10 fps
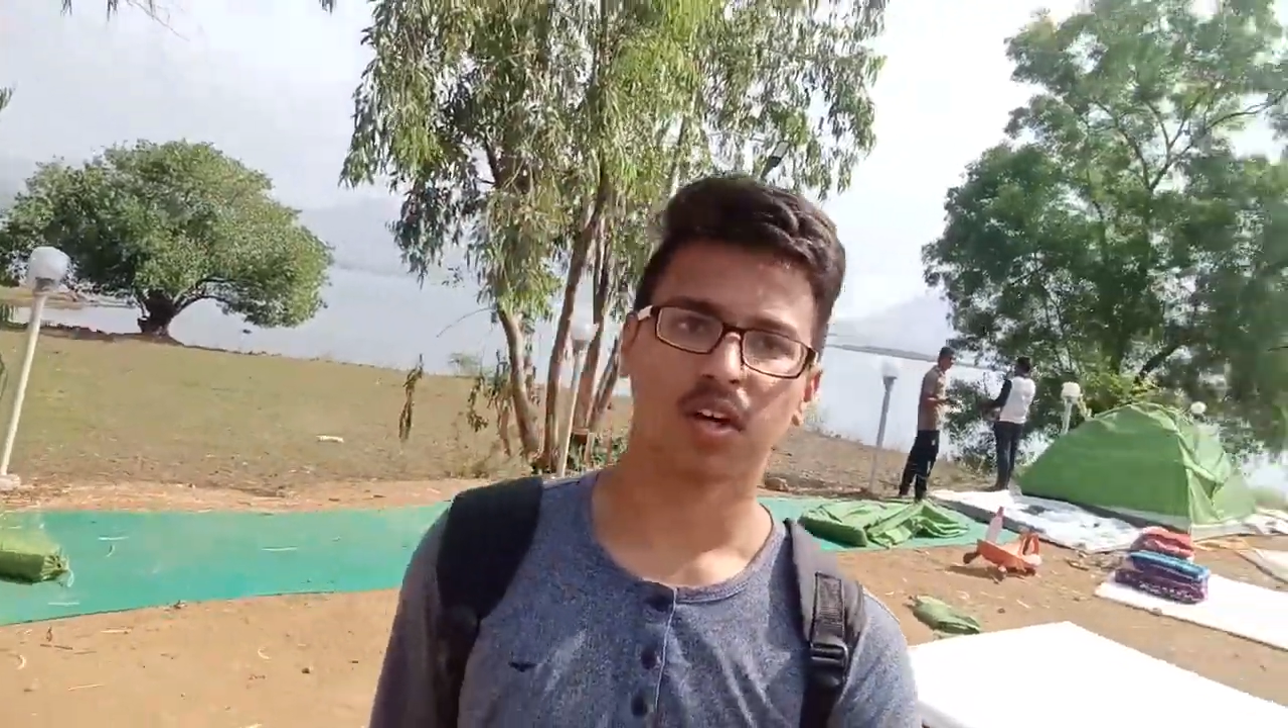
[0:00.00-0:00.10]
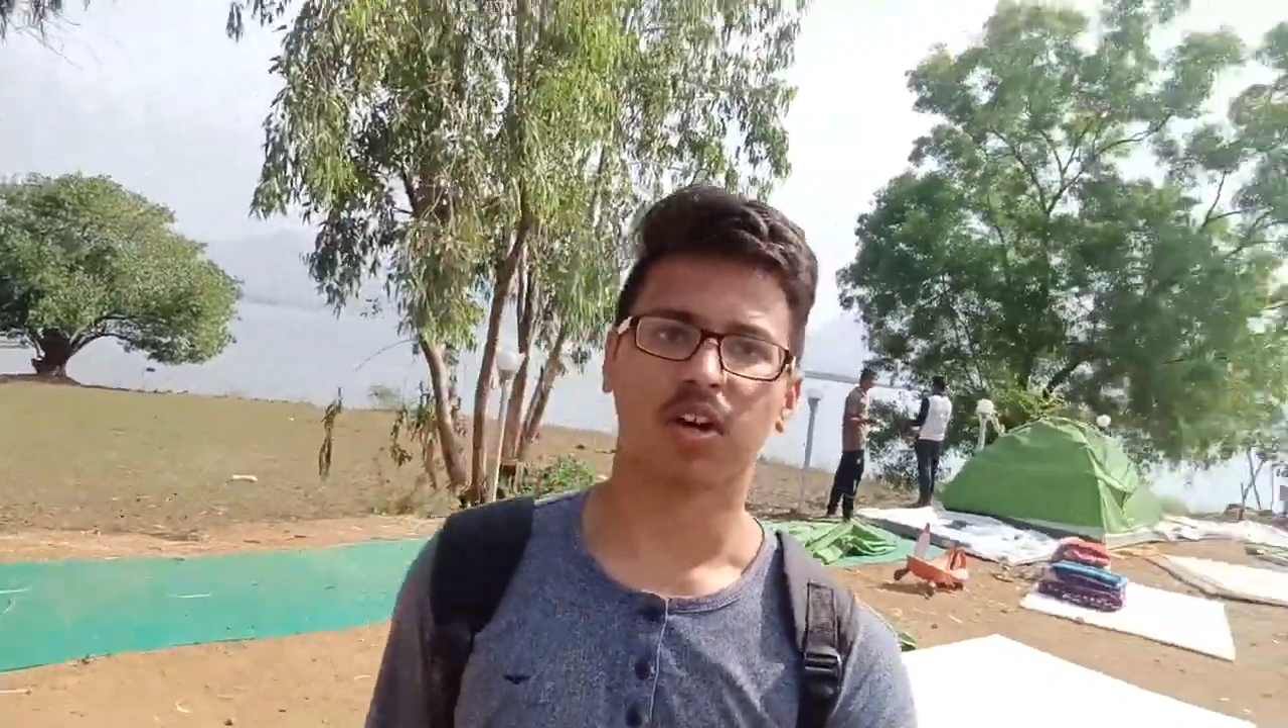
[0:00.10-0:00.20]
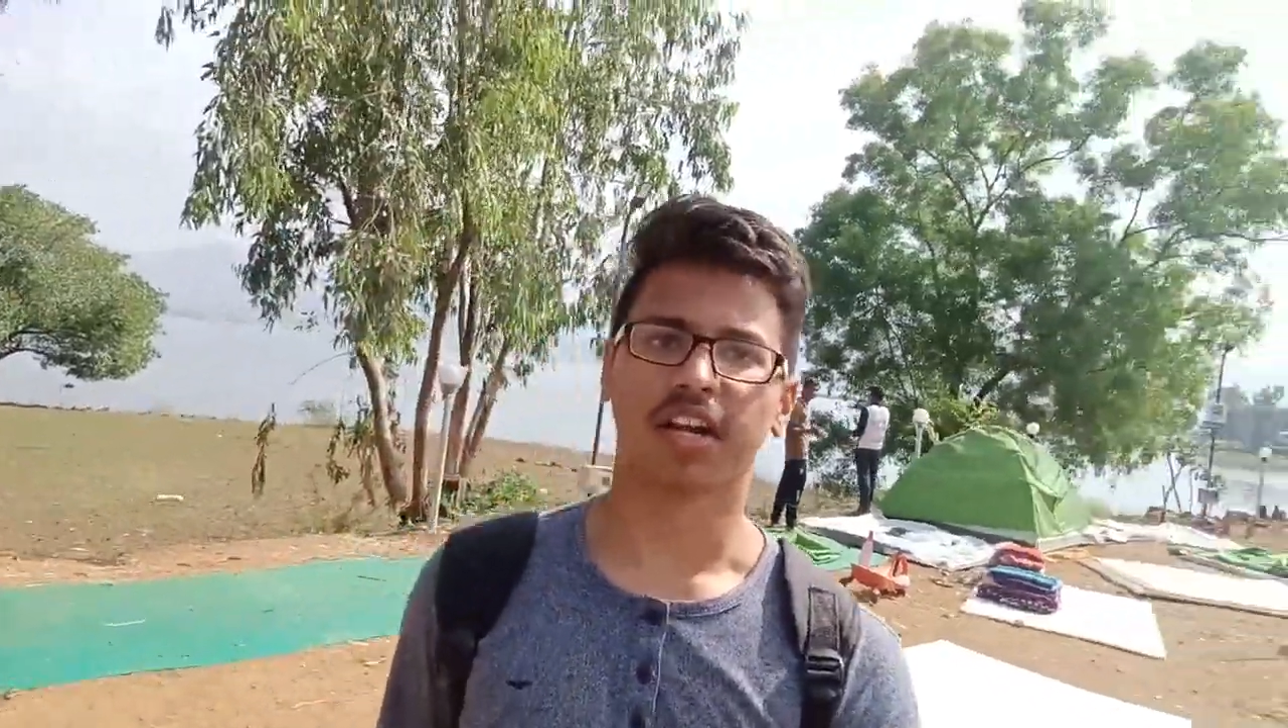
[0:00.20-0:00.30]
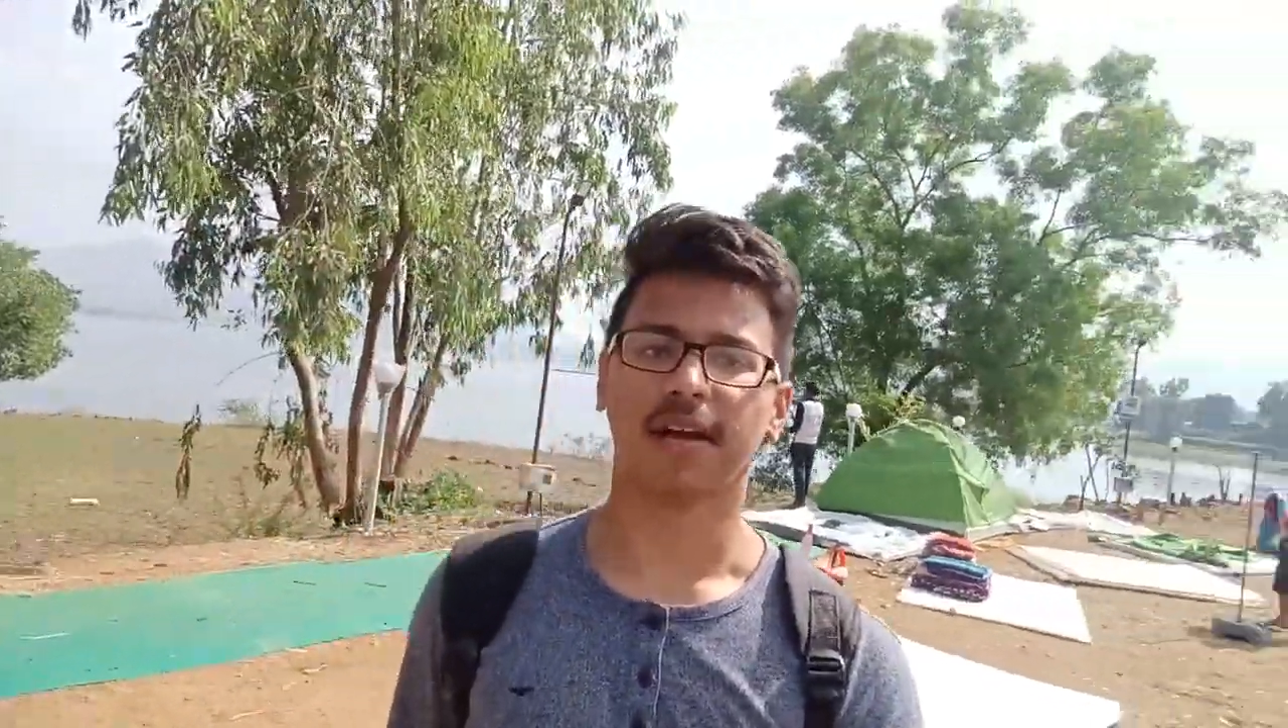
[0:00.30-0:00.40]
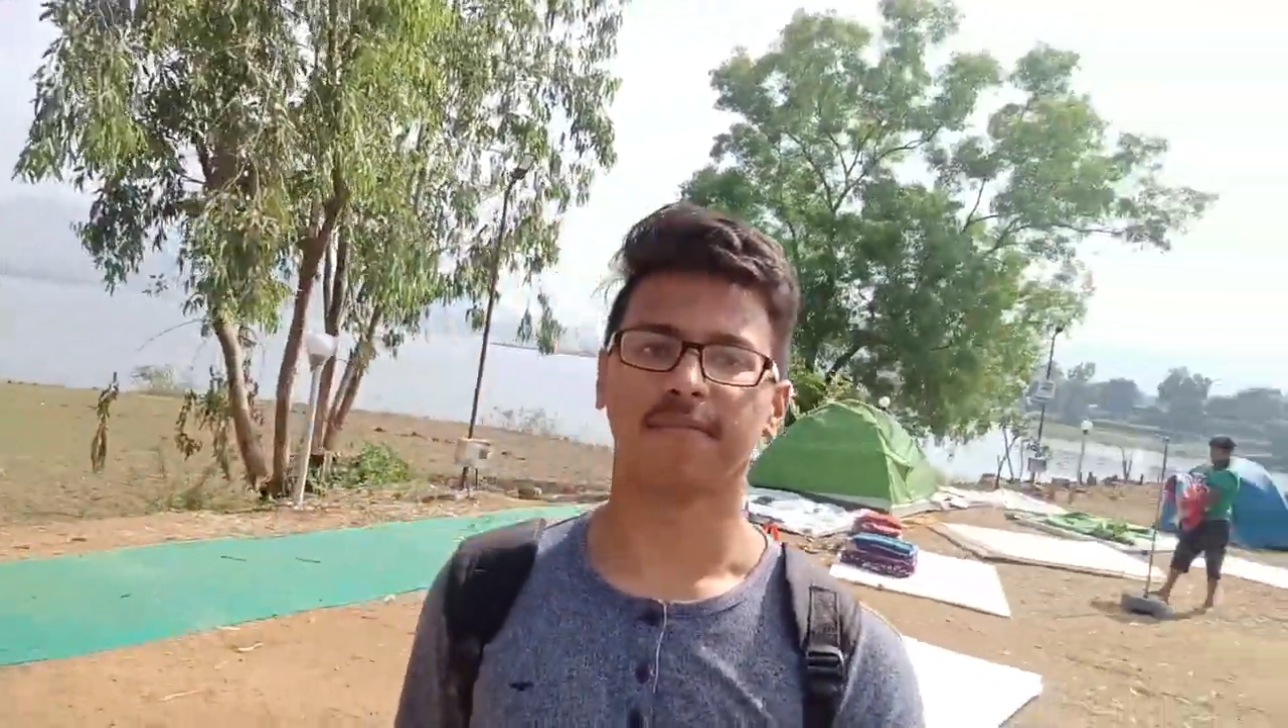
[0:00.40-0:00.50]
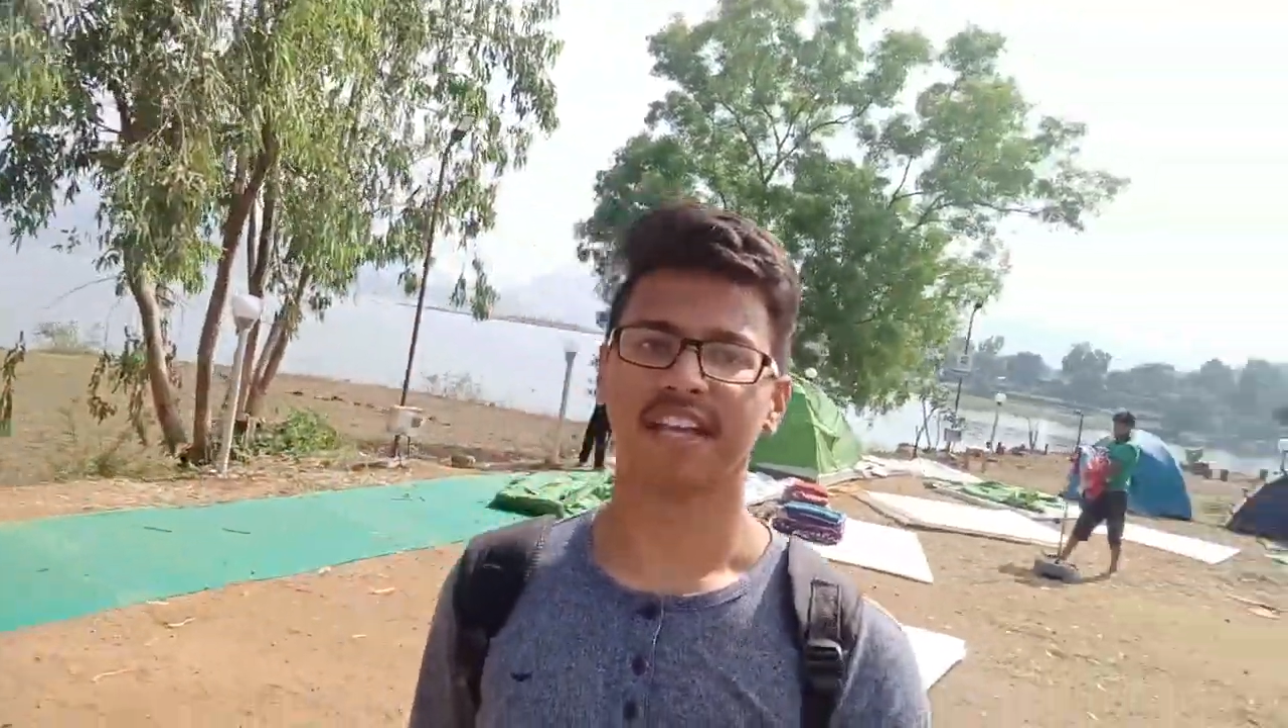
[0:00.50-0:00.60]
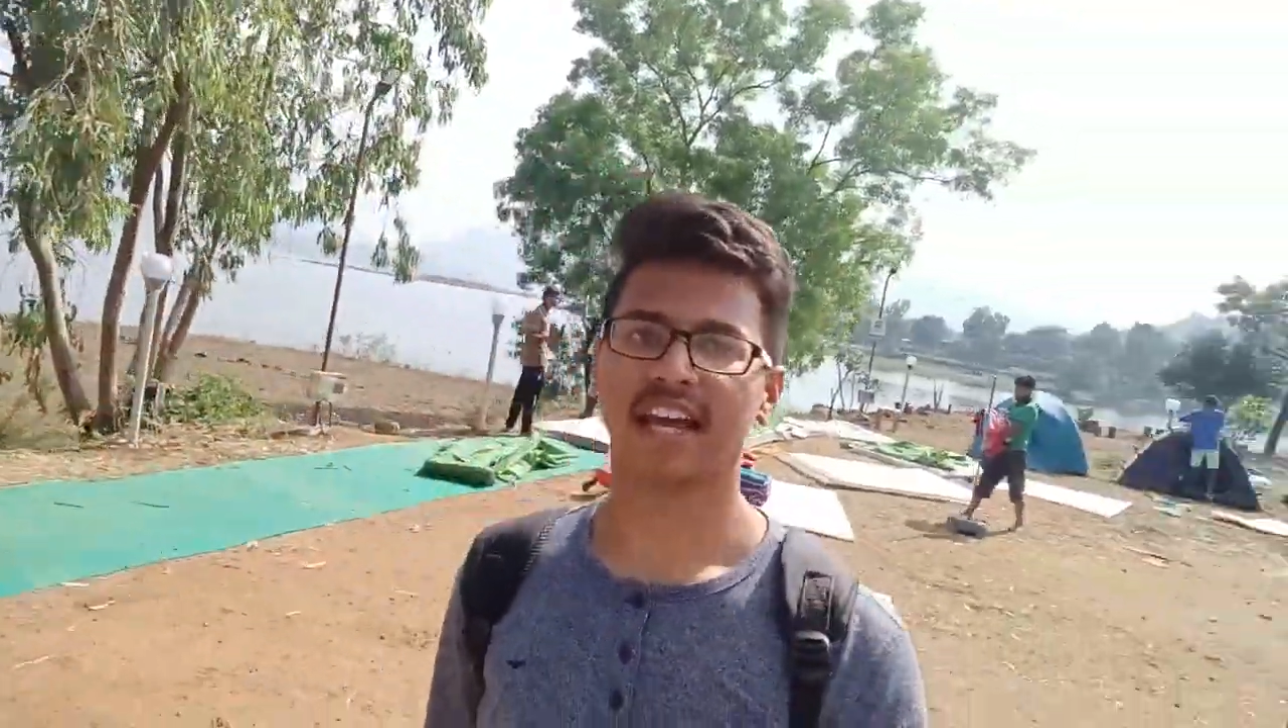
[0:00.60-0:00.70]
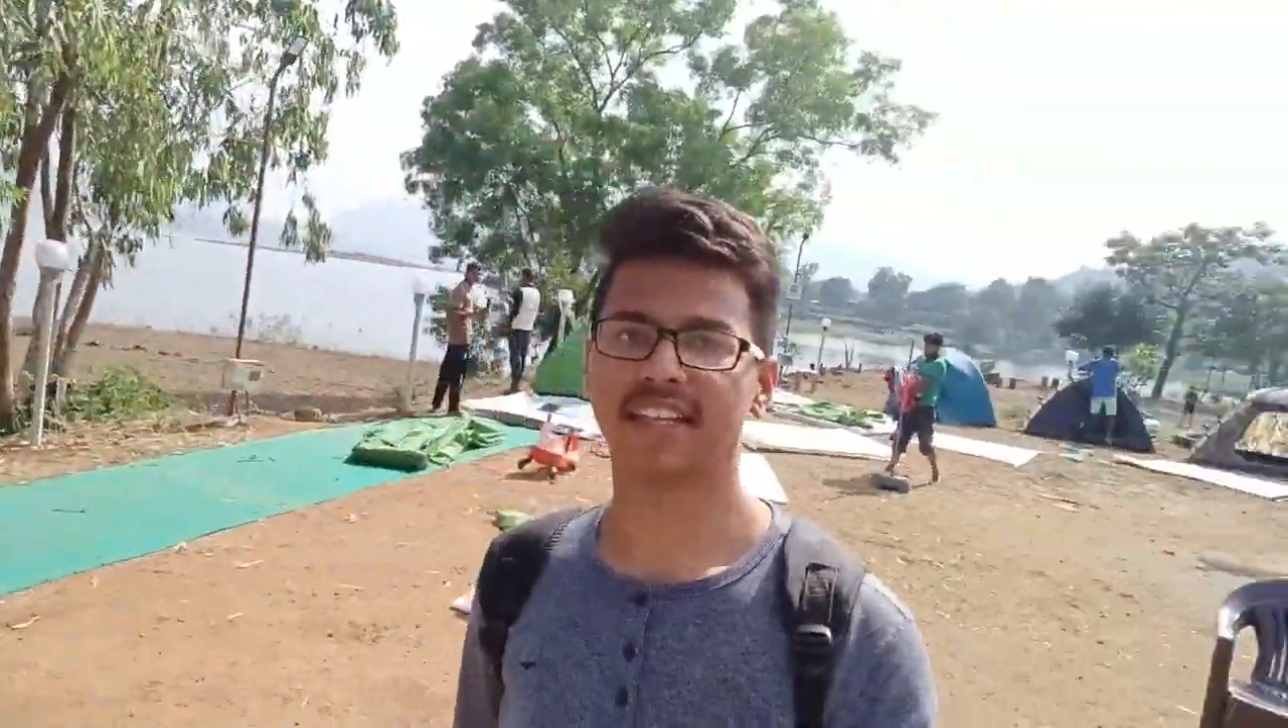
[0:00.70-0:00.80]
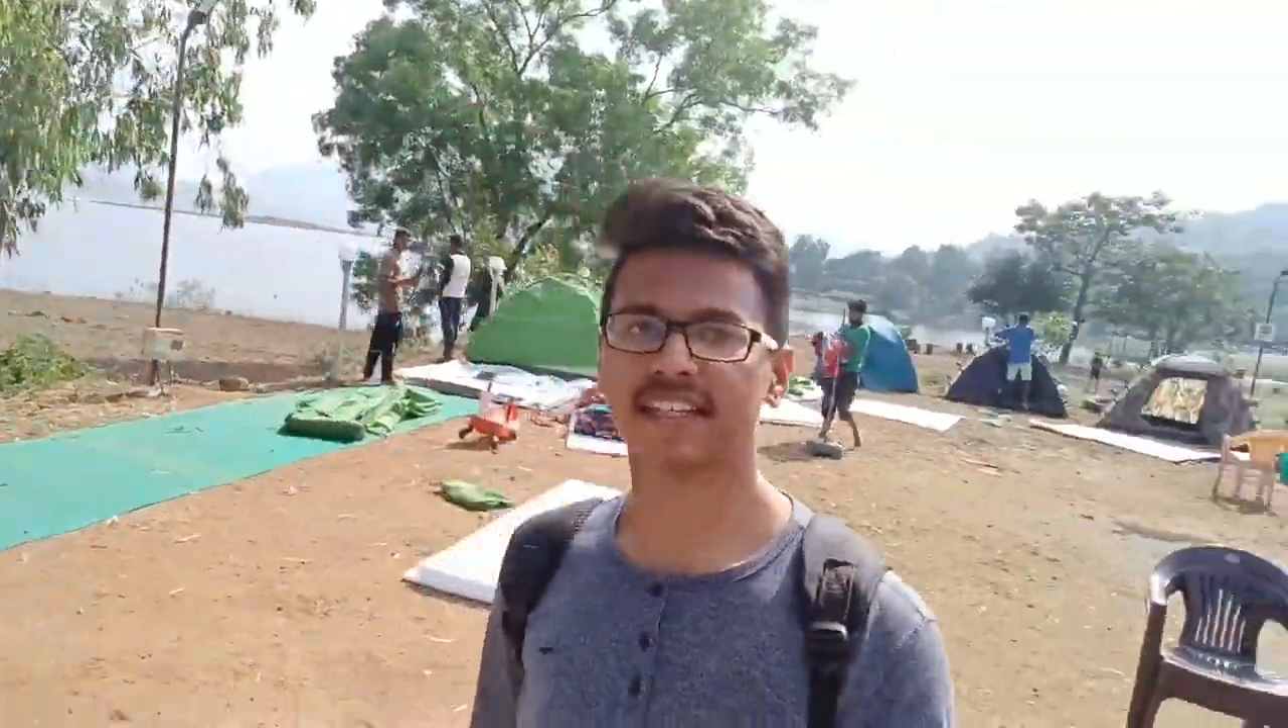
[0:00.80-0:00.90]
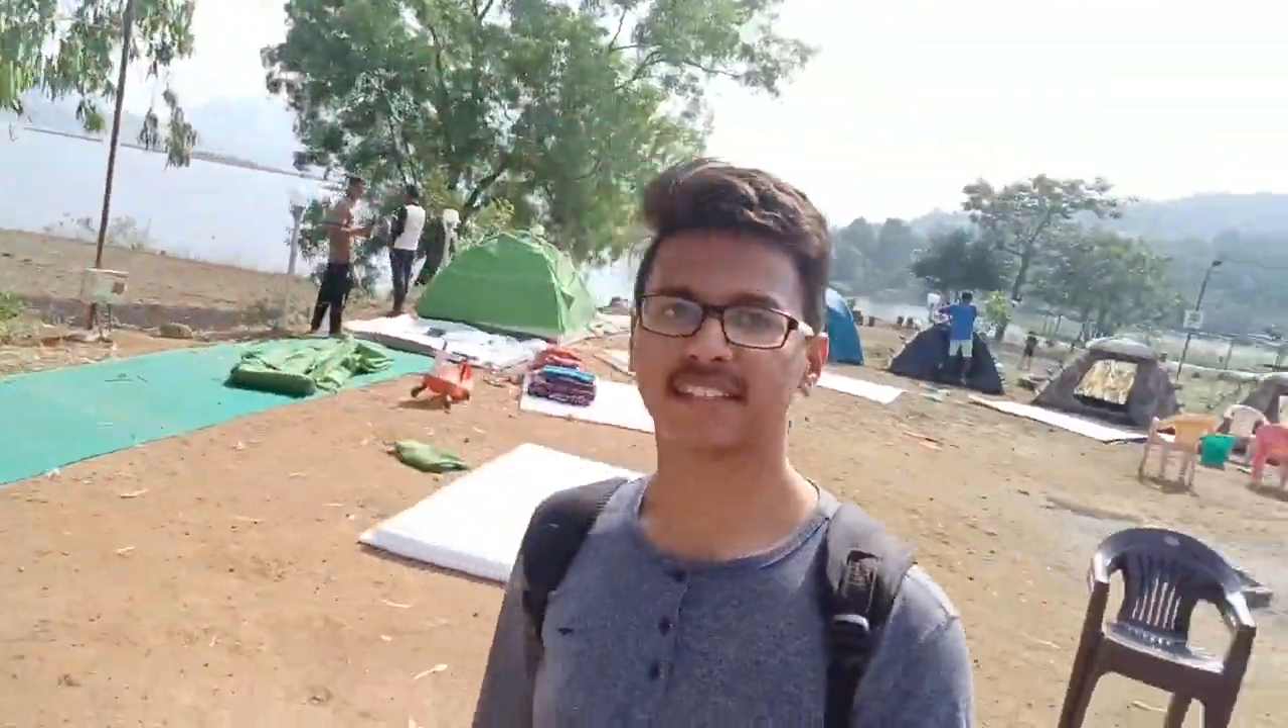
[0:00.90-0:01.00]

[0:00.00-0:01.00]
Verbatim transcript: और आप यहाँ देख